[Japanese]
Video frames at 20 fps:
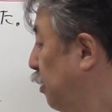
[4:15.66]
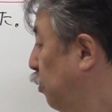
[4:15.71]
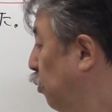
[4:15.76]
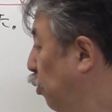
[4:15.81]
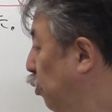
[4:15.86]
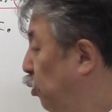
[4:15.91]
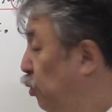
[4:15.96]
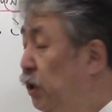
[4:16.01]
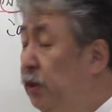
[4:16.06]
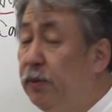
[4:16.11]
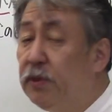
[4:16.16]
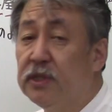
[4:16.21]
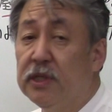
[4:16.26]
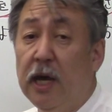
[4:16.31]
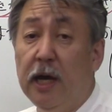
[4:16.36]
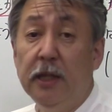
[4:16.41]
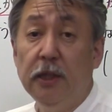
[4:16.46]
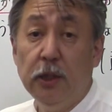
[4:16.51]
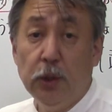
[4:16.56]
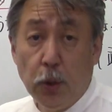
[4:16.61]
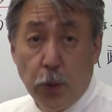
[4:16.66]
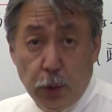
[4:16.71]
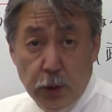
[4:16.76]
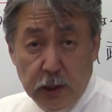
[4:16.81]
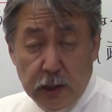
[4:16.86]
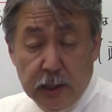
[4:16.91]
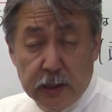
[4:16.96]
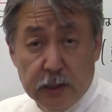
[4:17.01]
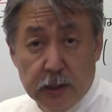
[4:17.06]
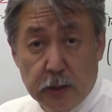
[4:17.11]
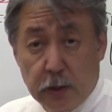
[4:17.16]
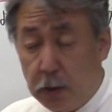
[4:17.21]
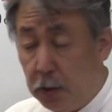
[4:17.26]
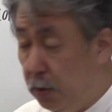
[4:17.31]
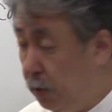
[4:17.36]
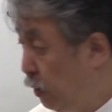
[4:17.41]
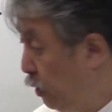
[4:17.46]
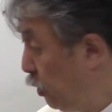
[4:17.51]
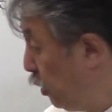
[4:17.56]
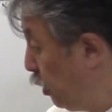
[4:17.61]
ここでも3通りです
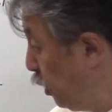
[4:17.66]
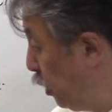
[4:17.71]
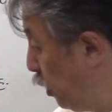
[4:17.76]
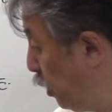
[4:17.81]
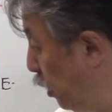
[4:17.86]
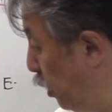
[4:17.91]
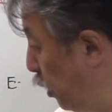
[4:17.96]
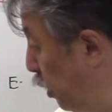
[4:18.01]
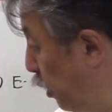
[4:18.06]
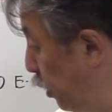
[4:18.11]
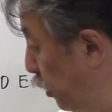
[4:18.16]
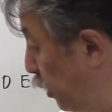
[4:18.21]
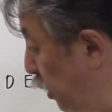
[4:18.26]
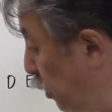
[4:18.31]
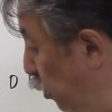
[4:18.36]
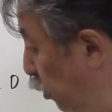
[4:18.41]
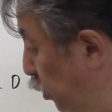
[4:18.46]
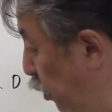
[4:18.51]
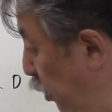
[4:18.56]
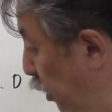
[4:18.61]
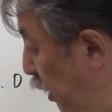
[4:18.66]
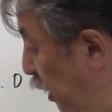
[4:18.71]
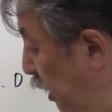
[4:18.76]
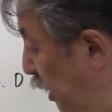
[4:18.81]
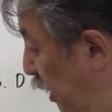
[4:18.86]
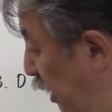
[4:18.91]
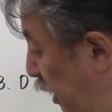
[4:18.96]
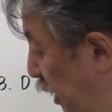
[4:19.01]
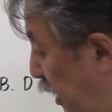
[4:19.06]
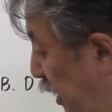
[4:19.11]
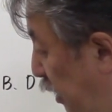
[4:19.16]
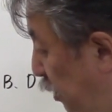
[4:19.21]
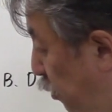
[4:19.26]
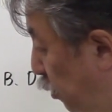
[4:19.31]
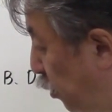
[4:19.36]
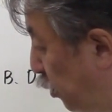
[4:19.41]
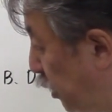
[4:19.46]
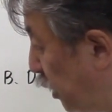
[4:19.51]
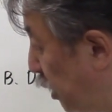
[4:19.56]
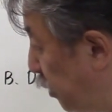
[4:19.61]
よで今度 E が
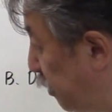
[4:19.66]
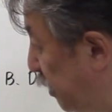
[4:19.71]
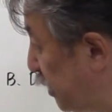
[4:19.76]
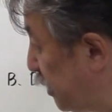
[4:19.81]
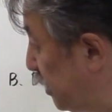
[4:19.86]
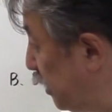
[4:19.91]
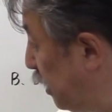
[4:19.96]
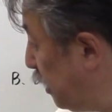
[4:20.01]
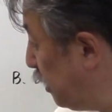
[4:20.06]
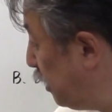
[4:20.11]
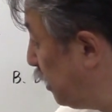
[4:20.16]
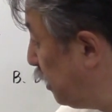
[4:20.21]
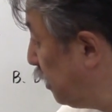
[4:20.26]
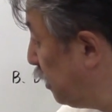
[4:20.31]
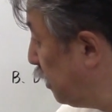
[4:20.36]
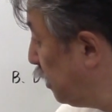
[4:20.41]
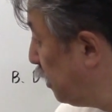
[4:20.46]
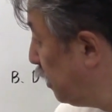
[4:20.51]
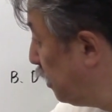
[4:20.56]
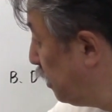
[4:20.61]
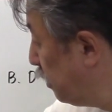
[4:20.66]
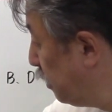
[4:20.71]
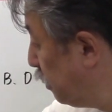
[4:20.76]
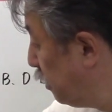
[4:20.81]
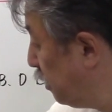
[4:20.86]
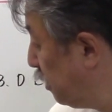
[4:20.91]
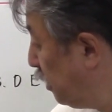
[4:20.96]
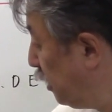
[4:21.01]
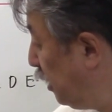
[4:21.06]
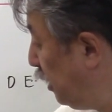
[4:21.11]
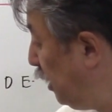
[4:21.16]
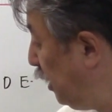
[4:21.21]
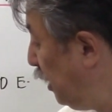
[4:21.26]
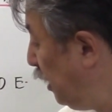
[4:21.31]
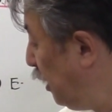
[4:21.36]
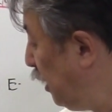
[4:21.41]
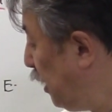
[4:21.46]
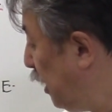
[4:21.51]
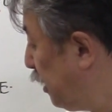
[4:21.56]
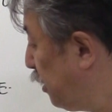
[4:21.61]
ここに来ますね
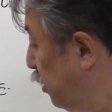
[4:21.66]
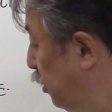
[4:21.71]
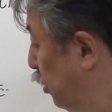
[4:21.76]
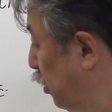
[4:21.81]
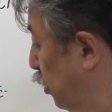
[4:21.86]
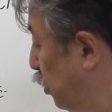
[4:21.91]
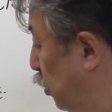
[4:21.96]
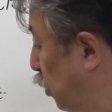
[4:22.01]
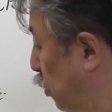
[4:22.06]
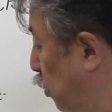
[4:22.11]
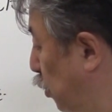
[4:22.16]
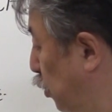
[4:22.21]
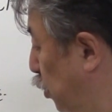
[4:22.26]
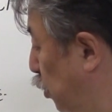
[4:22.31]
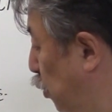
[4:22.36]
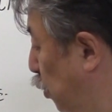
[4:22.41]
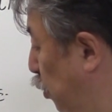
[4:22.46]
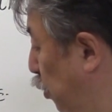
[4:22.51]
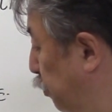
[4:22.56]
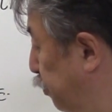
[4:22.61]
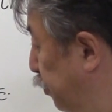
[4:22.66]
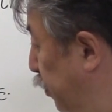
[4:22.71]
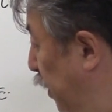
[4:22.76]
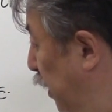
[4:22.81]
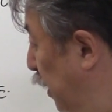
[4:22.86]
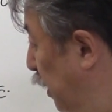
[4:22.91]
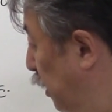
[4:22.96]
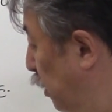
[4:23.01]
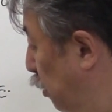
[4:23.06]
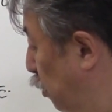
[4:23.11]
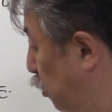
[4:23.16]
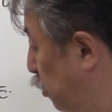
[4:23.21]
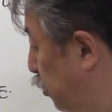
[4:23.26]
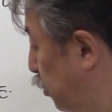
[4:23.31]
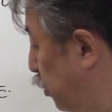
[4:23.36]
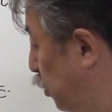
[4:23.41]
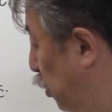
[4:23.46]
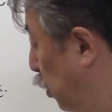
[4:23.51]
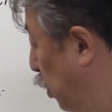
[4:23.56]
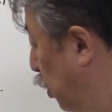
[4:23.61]
E が来ると今度ここ B を
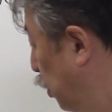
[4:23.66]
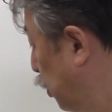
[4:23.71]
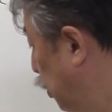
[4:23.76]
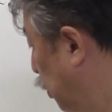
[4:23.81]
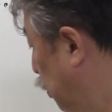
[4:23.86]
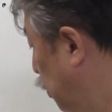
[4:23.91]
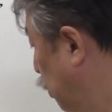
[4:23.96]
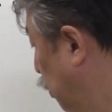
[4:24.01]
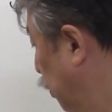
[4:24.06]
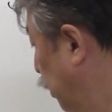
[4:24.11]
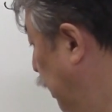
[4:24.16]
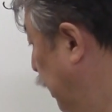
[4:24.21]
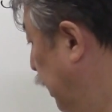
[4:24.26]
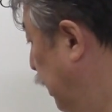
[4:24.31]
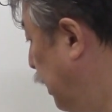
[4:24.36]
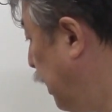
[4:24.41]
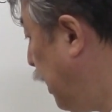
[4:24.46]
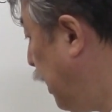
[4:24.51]
置くと残り